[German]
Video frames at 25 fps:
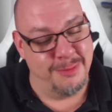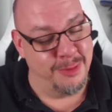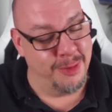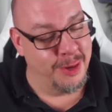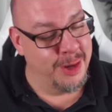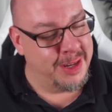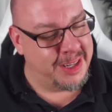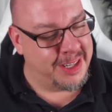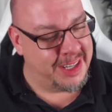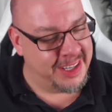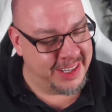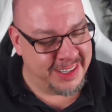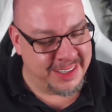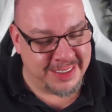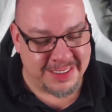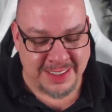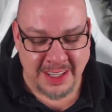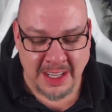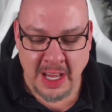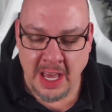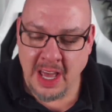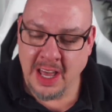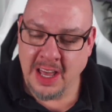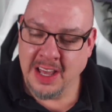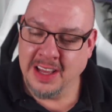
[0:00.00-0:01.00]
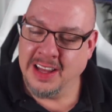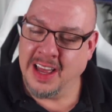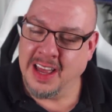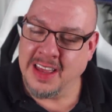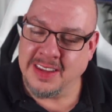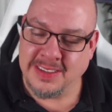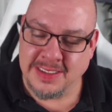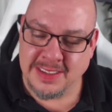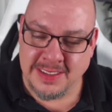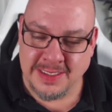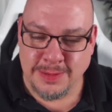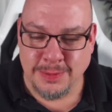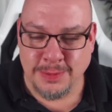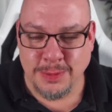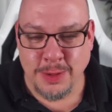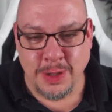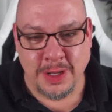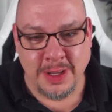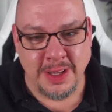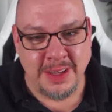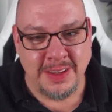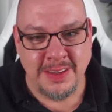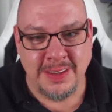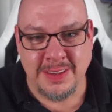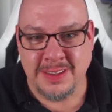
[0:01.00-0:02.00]
wirklich. Das ist
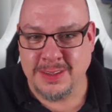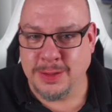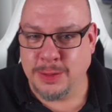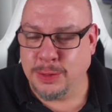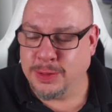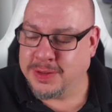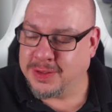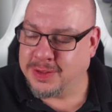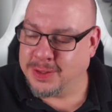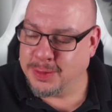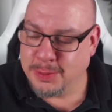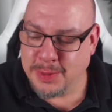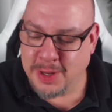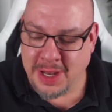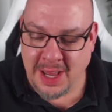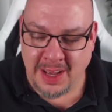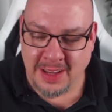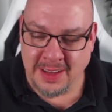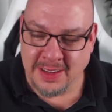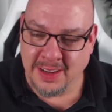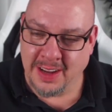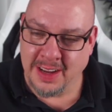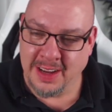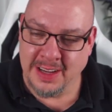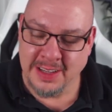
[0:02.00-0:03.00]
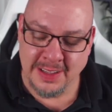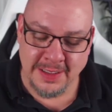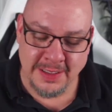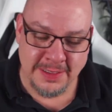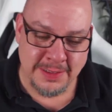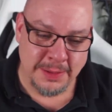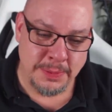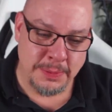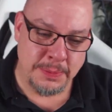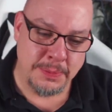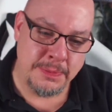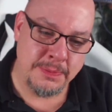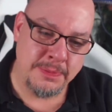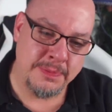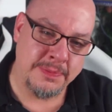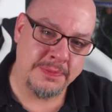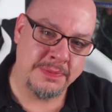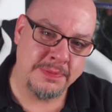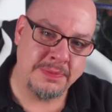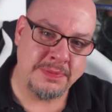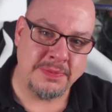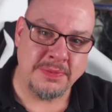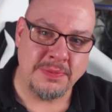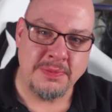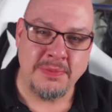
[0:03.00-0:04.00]
wirklich so zum Lachen eigentlich.
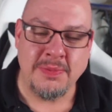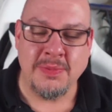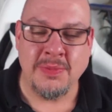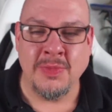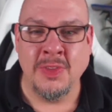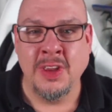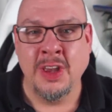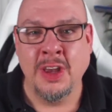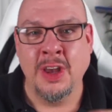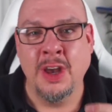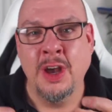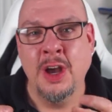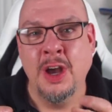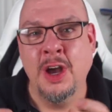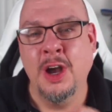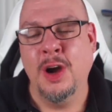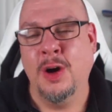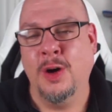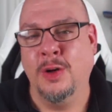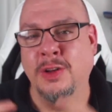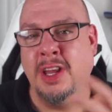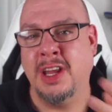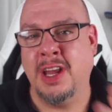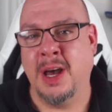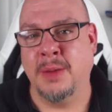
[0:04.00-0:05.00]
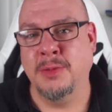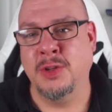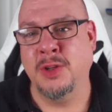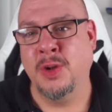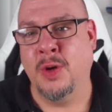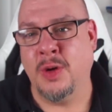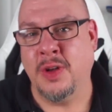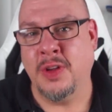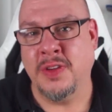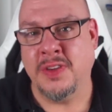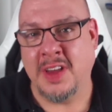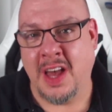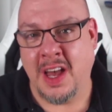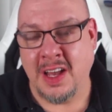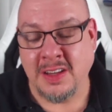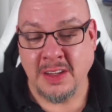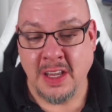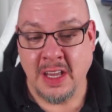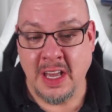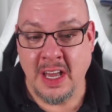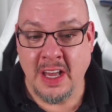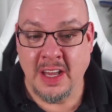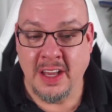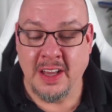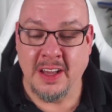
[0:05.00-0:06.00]
Und dann haben die noch gesagt,
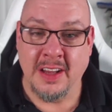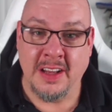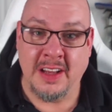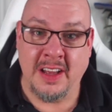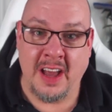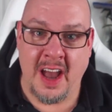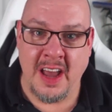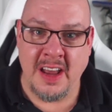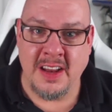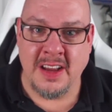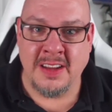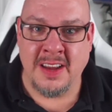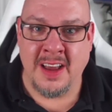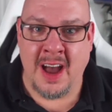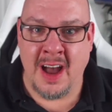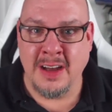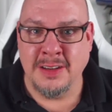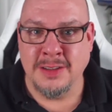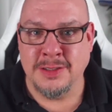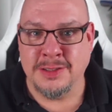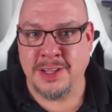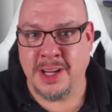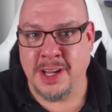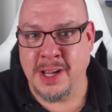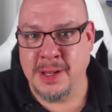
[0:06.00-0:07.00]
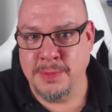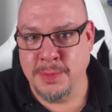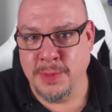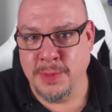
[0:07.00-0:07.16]
äh, keiner der Angestellten